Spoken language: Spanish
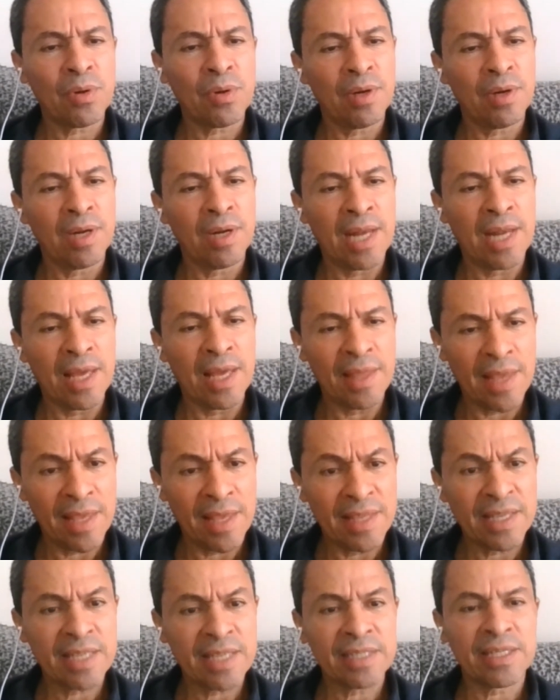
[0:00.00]
por la
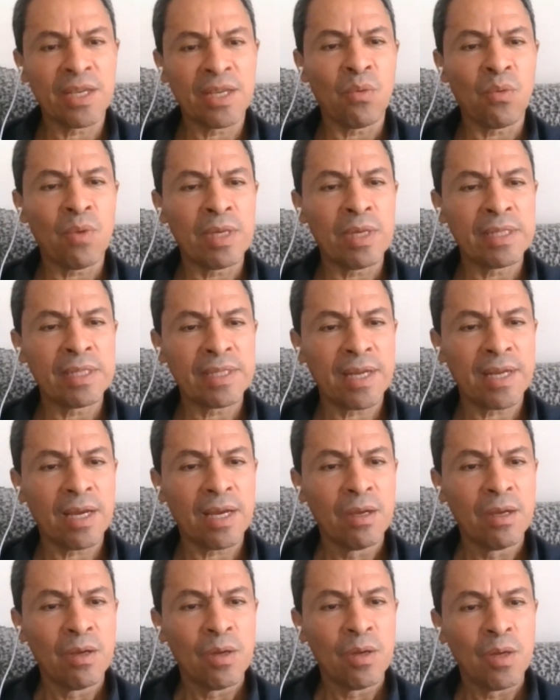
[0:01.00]
edad en que se
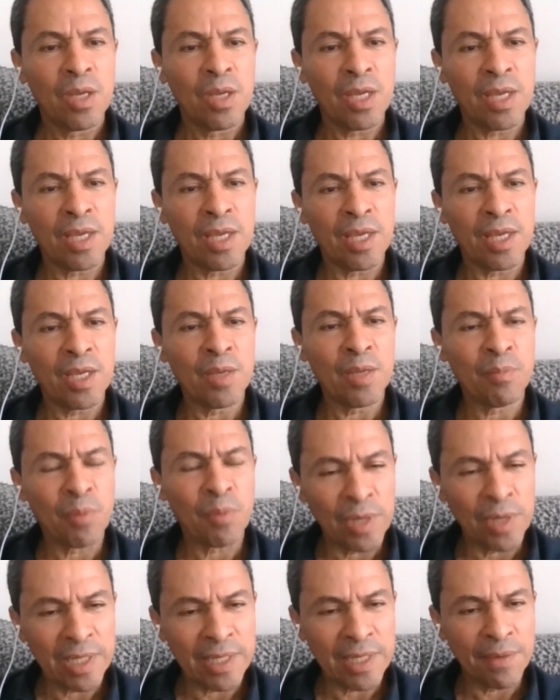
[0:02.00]
encuentra eh, y
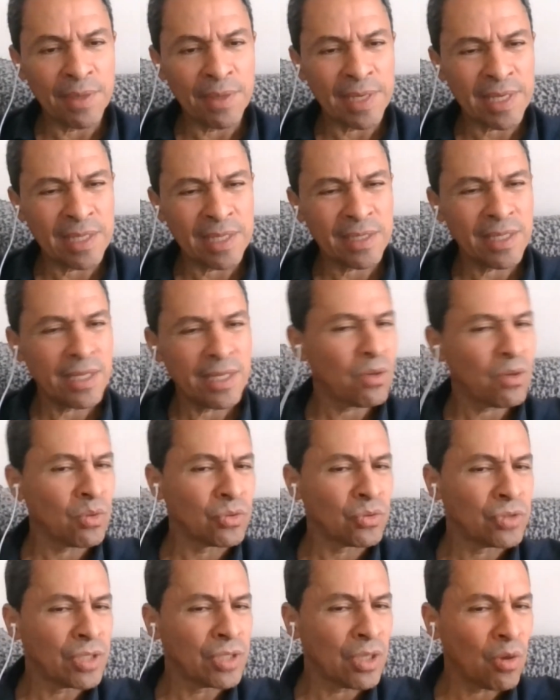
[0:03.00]
por el deber que tiene
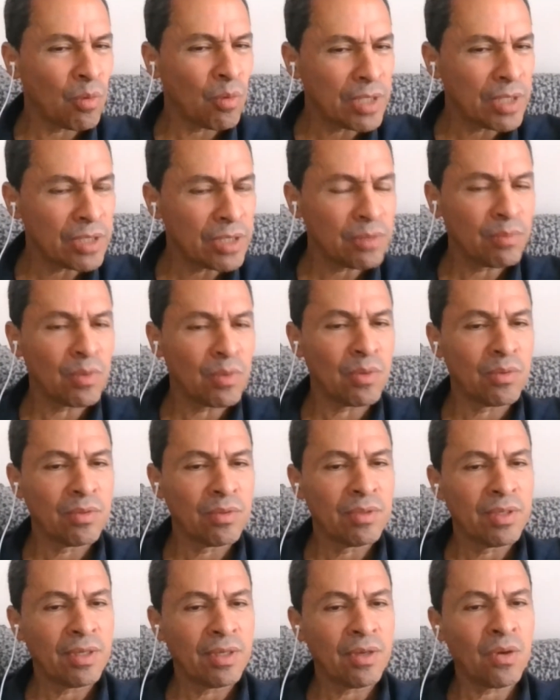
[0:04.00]
consigo mismo,
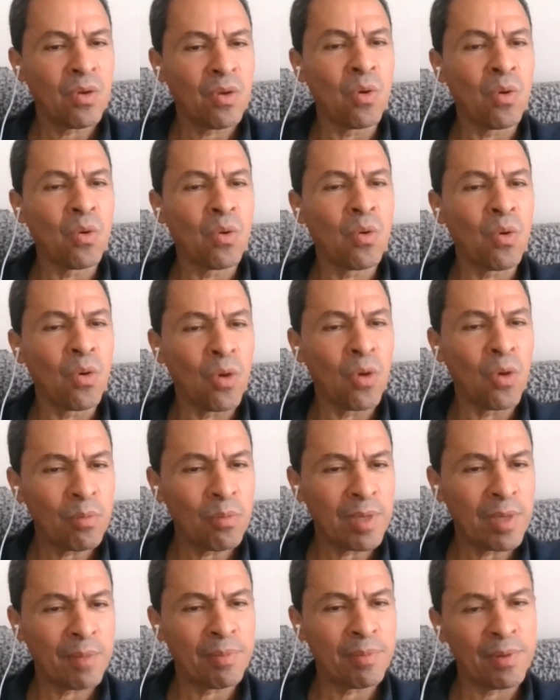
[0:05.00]
con
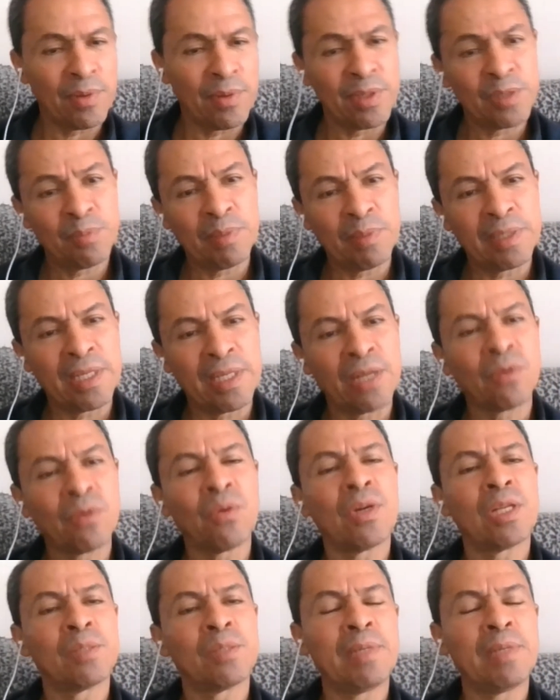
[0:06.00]
Colombia, pero en especial
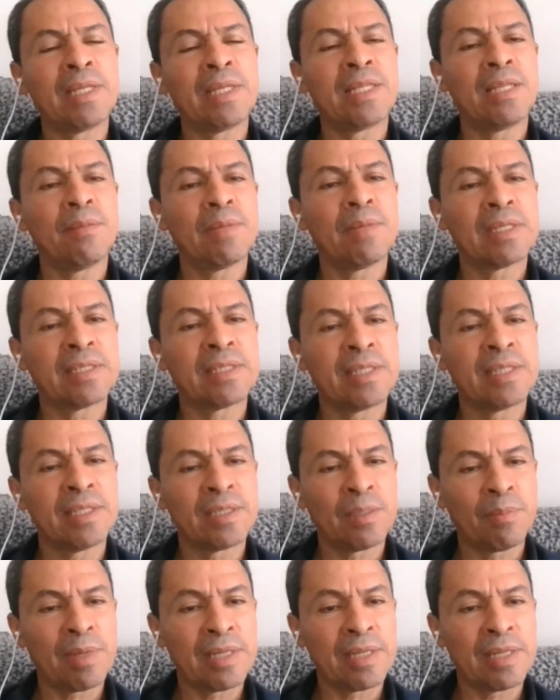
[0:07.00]
con las víctimas de
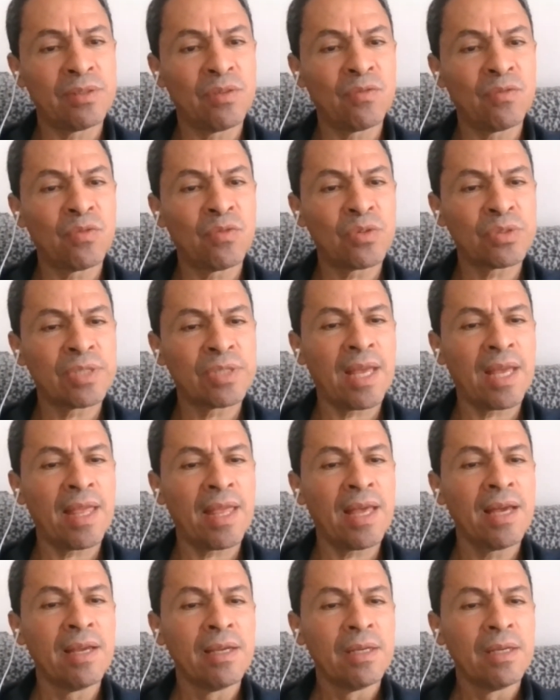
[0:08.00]
desaparición
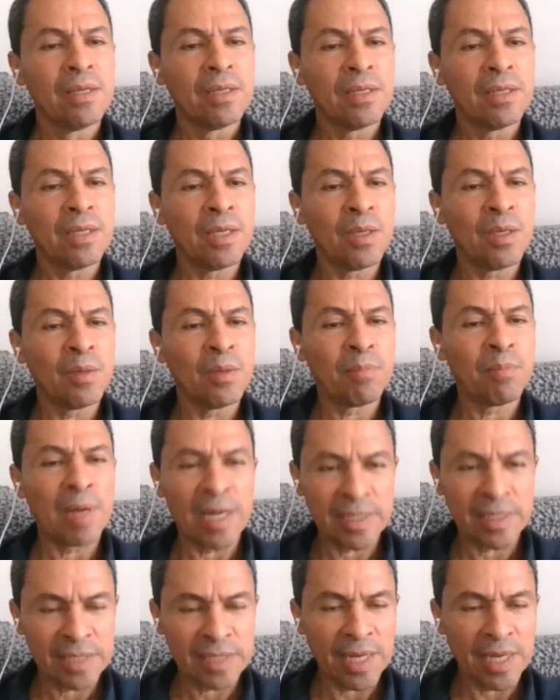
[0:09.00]
forzada, eh,
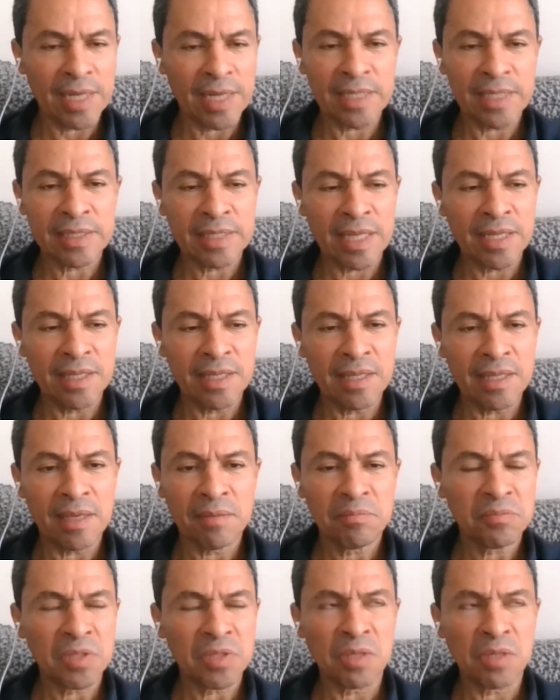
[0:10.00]
para sanar esta
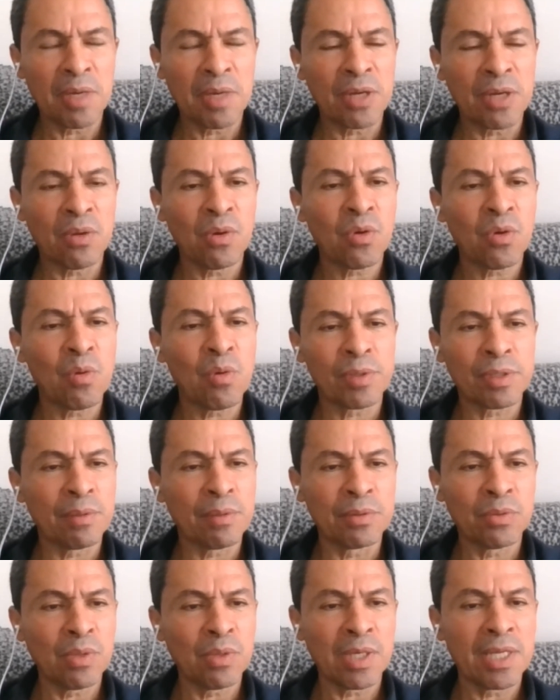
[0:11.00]
herida. Sin embargo, el
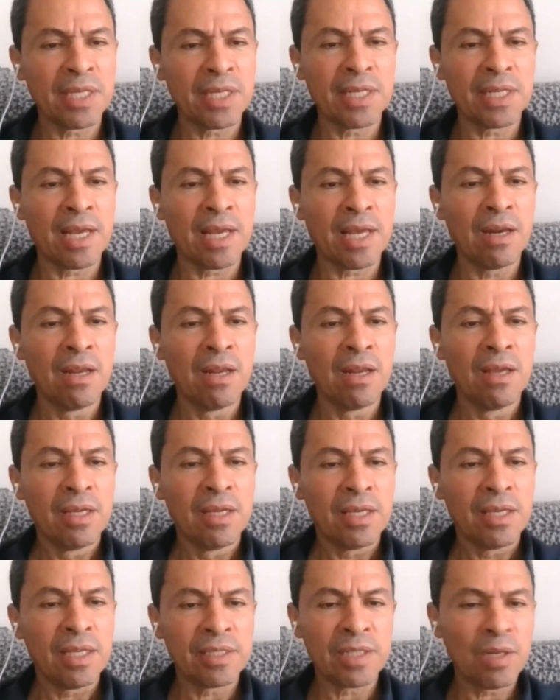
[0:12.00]
comportamiento del general
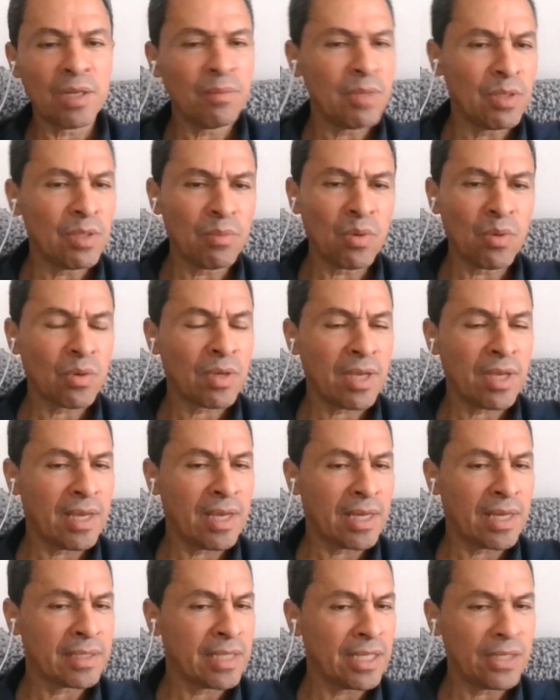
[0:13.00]
es el mismo que
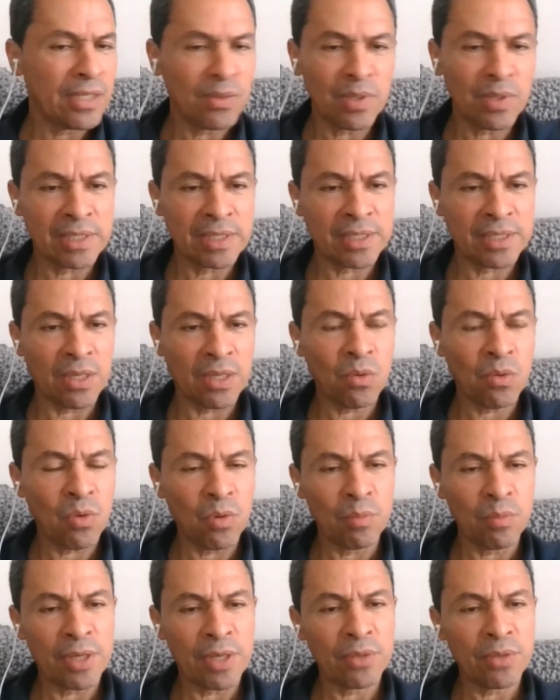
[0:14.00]
ha tenido el Estado
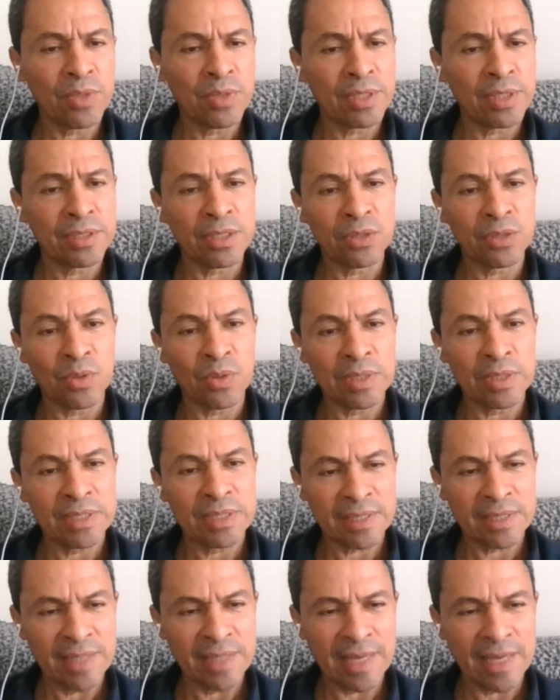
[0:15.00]
colombiano durante todas
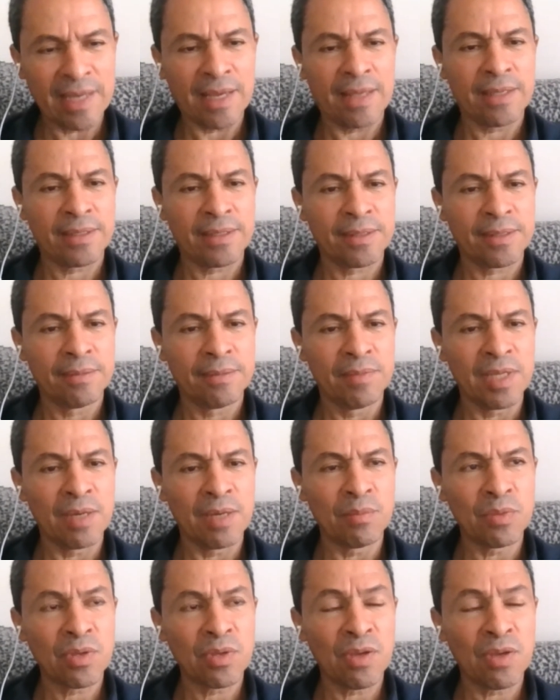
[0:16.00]
estas décadas.
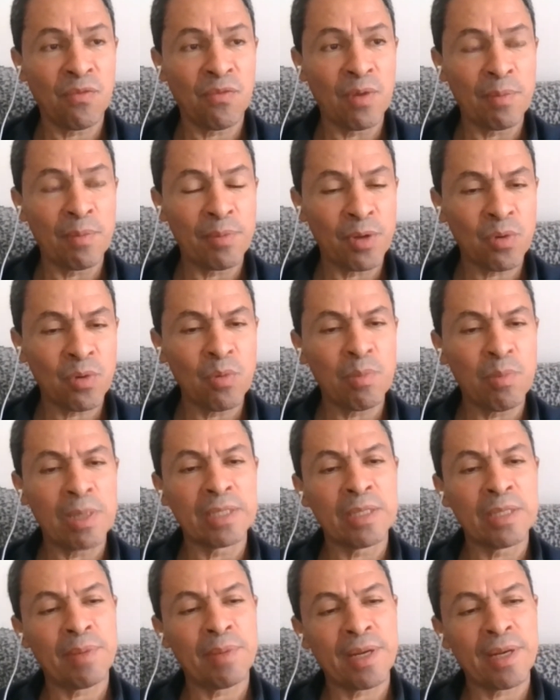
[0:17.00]
Digamos que fue
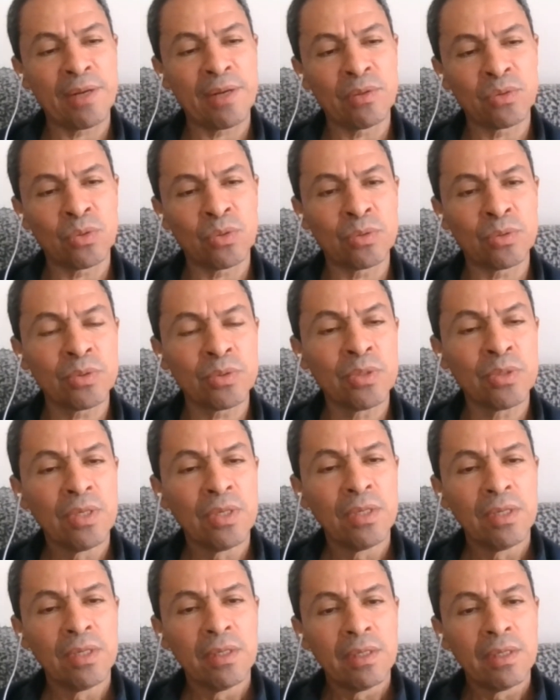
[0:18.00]
preocupante para nosotros